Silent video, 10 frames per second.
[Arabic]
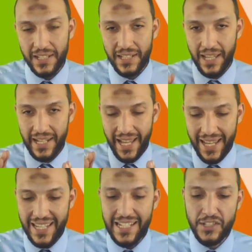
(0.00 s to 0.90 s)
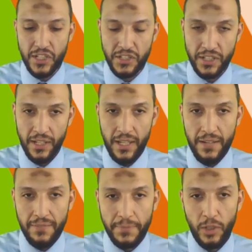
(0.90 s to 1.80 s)
الحقيقي للشاشه
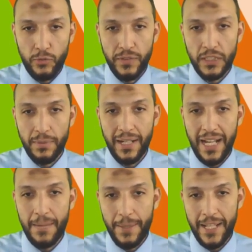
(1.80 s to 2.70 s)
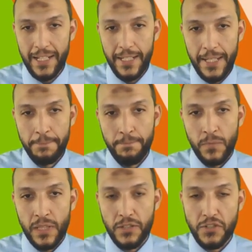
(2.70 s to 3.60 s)
فبتاخد في اعتبارها الحجم الحقيقي ليه
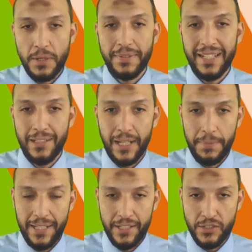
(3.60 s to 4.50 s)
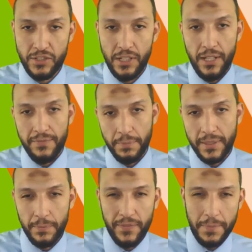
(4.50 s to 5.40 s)
للشاشه بتاعتك بالانش
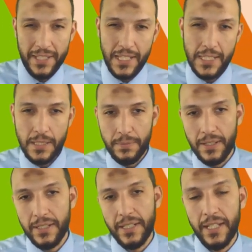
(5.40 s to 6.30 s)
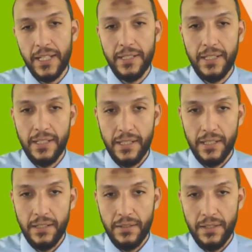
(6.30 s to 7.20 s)
فبتقيس طبقا للايه
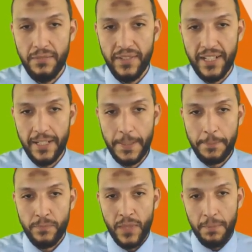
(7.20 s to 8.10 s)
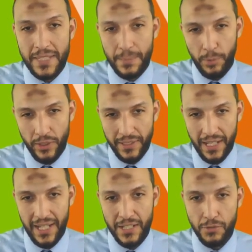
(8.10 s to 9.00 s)
للفكره دي بس البوينت
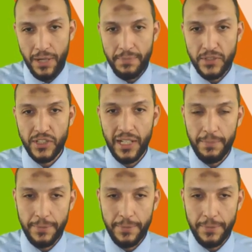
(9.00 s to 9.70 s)
اقل شويه بنشتغل بيه